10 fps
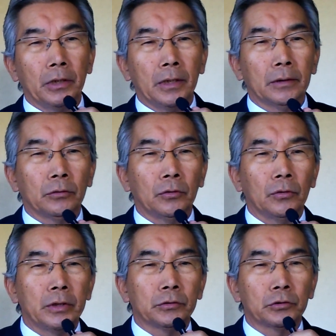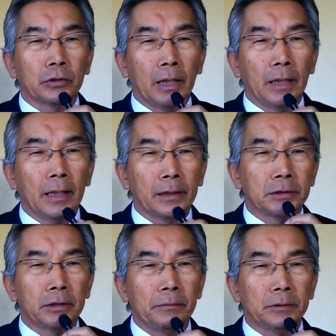あのいくつか
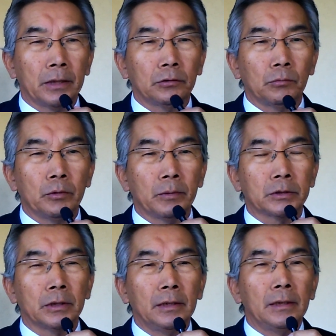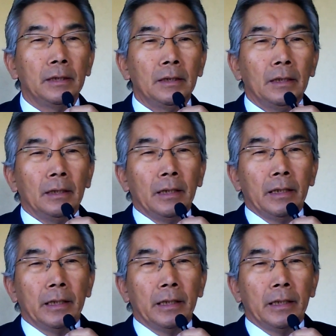話してみたいと思います、